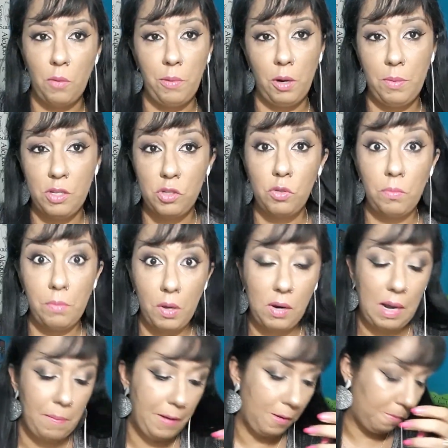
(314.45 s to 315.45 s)
Pelo menos no meu
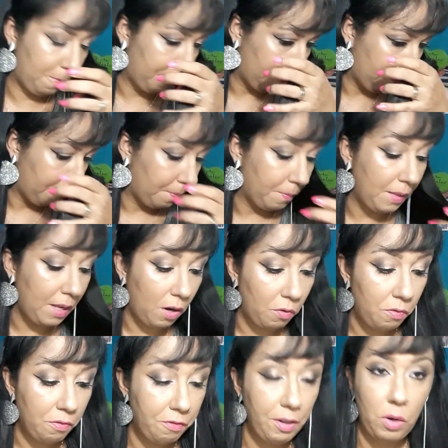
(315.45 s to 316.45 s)
cabelo não
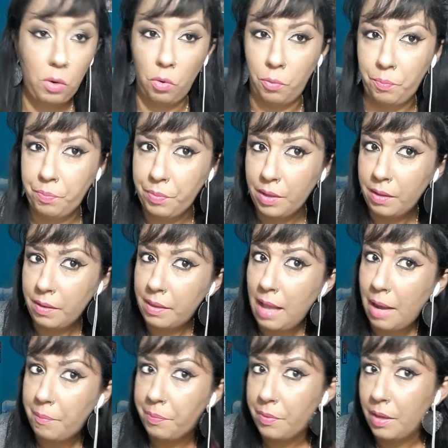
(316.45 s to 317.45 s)
ficou,
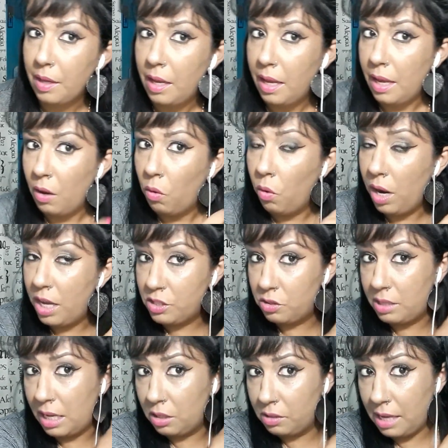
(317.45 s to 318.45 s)
tá? O
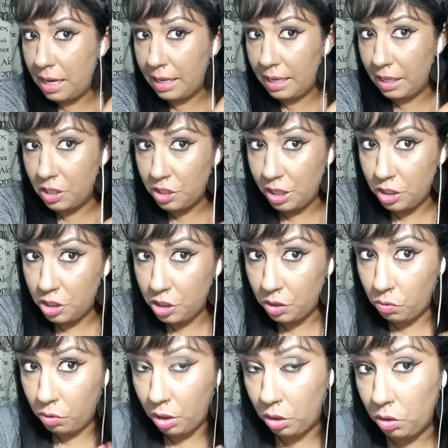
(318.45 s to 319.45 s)
resultado tá aqui, gente.
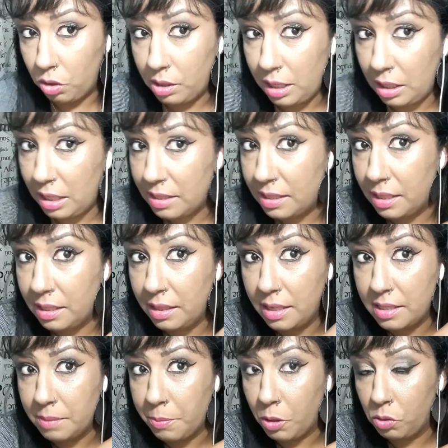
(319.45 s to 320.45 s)
O que eu notei nesse,
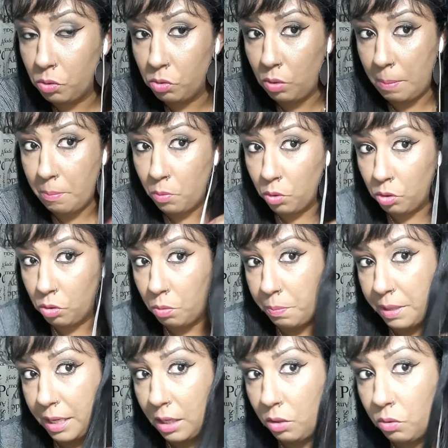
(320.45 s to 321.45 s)
nesse produto é muito
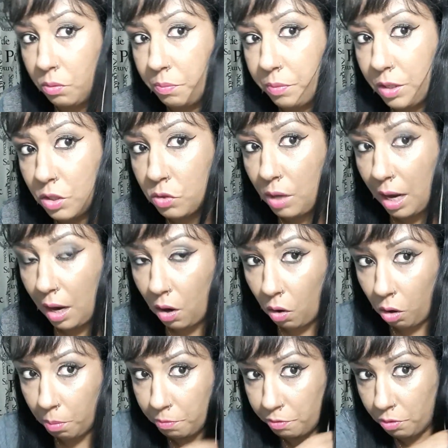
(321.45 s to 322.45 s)
brilho. Isso é
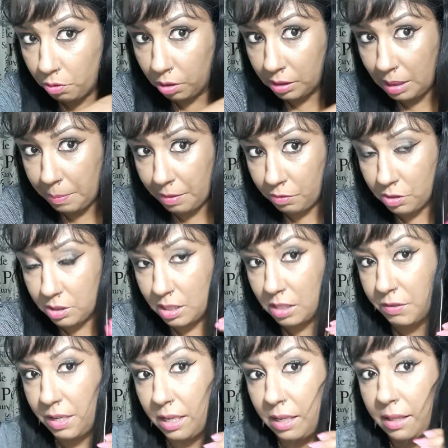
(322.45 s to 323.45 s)
óbvio, ó. Dá pra vocês
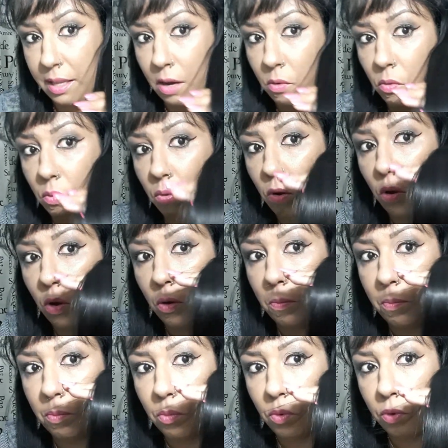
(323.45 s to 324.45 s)
verem que tá com
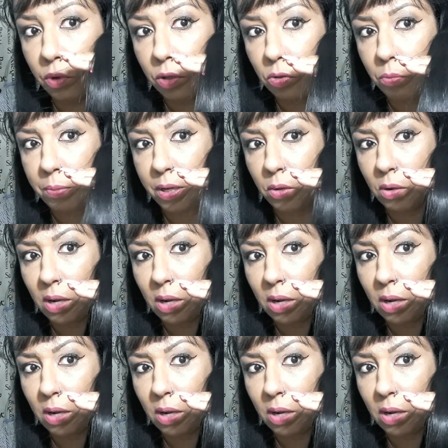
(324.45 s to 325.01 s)
muito brilho.